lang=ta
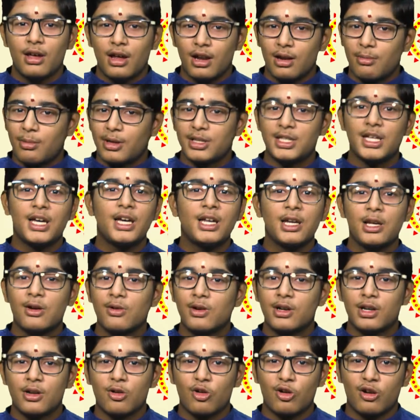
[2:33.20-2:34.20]
அந்த பஜாருக்கு
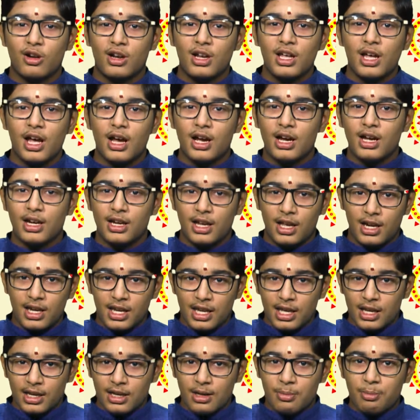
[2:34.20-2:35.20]
கொண்ட உடனே அங்கே
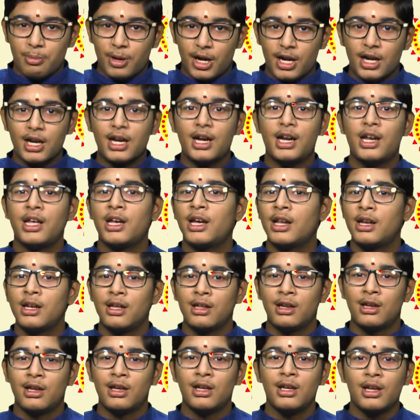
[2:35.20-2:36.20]
நிறைய
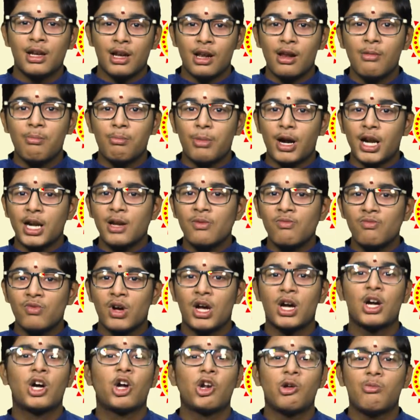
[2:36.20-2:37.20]
பழக்கடைகள் இருக்குது அதனால் பழம்
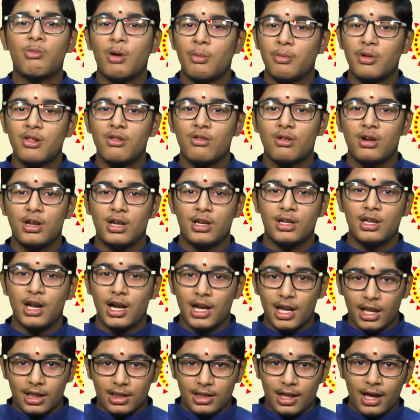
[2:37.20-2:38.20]
வாங்கணும் அப்படின்னு சொல்லிட்டு
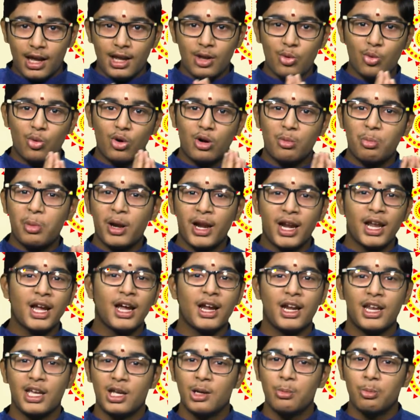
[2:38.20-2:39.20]
அந்த தாய் ஒரு
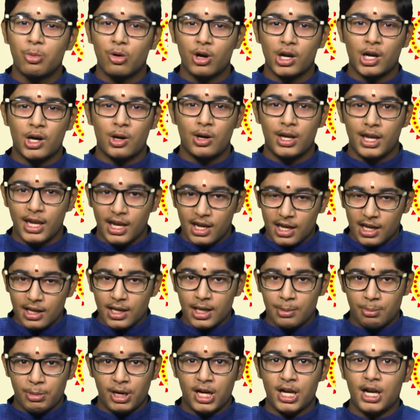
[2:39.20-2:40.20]
பழக்கடைக்கு போகிறா எந்த
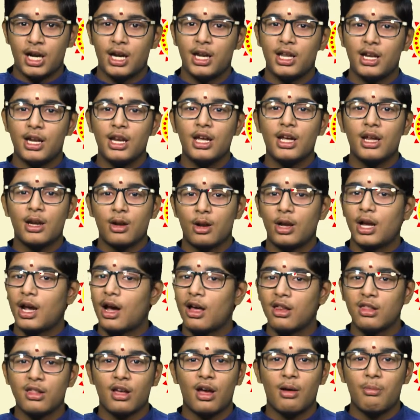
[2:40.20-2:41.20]
பழக்கடையில்
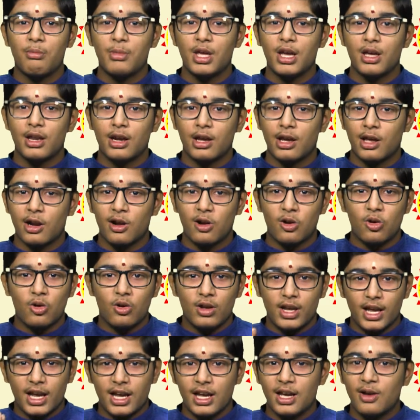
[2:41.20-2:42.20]
காசு கம்மியாக இருக்கிறதோ
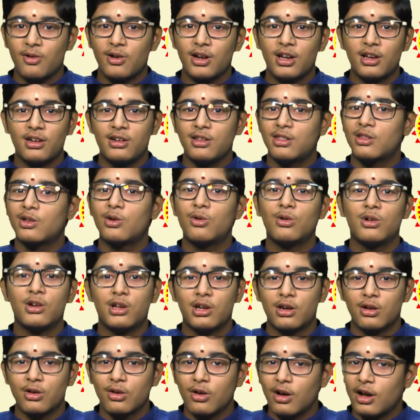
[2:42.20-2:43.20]
எங்கே வந்து
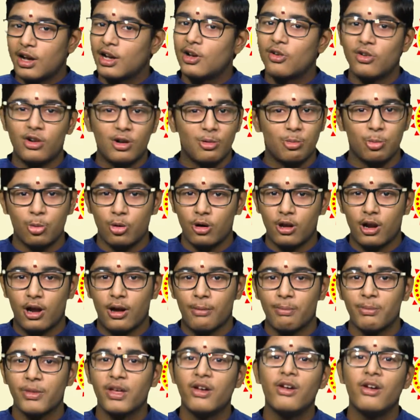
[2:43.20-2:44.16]
டிஸ்கவுண்ட் இருக்கோ அங்கே வந்து போகிறா